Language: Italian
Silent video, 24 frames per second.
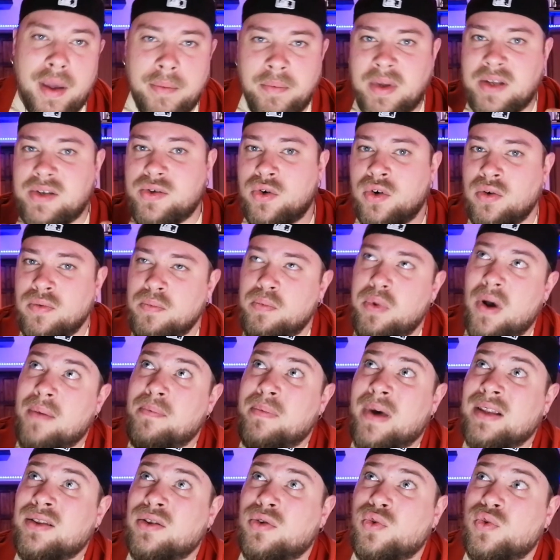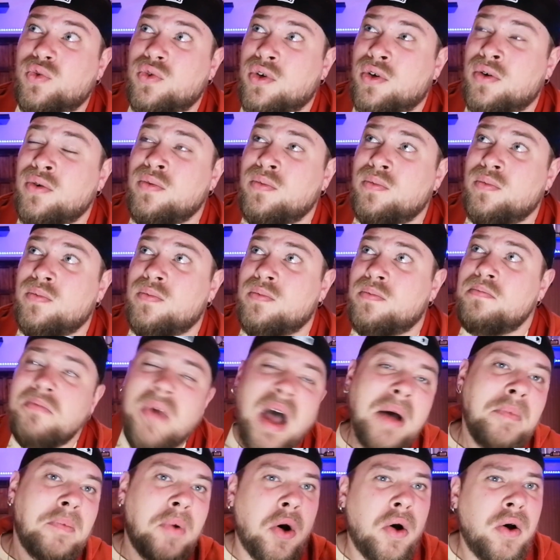E mi sono un po' abbattuto,
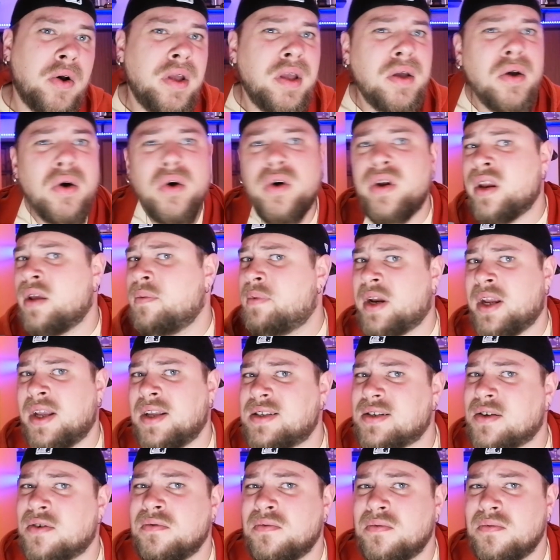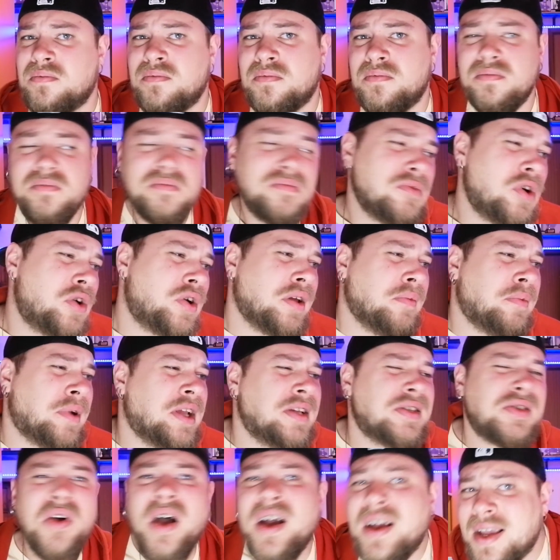ma poi ho ripreso ho
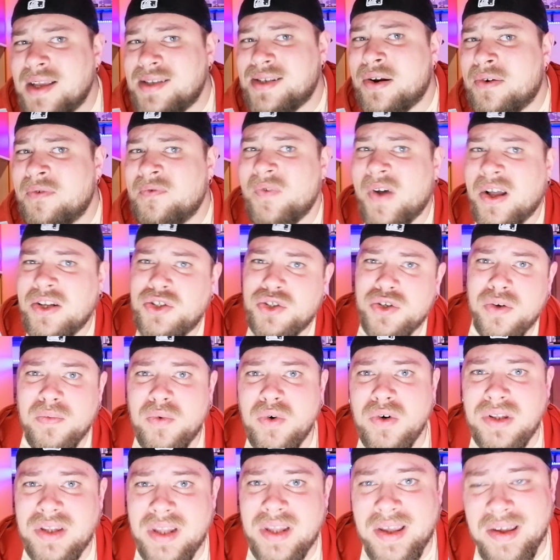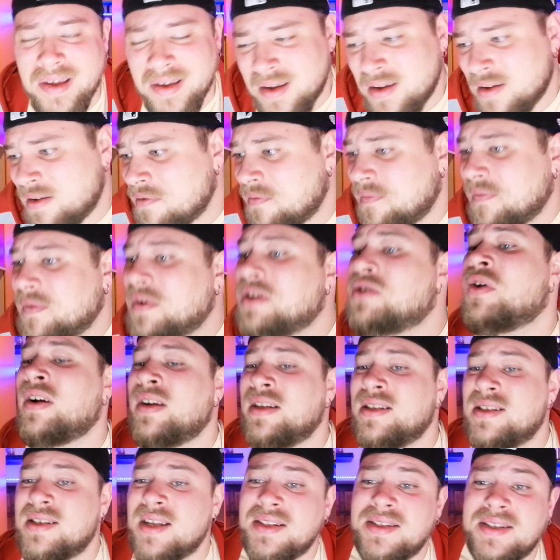ripreso, anche se non faccio molte
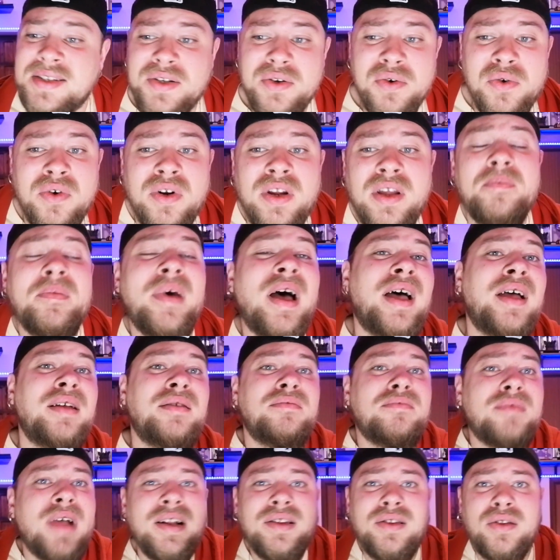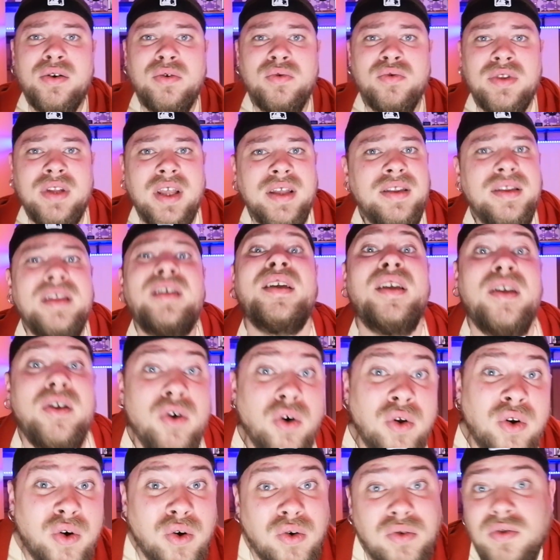visualizzazioni, ma d'altronde
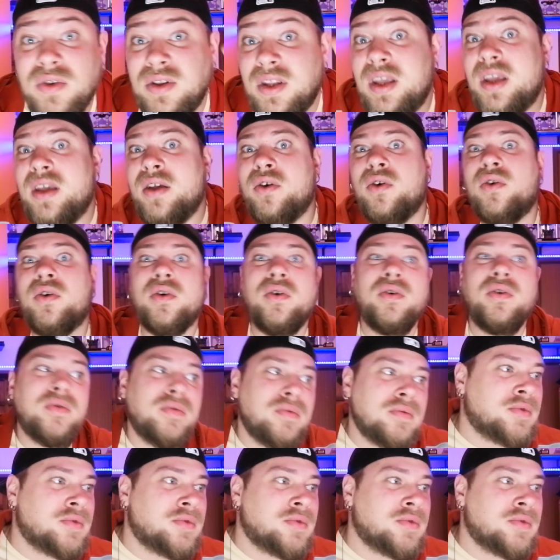dicono, dicono,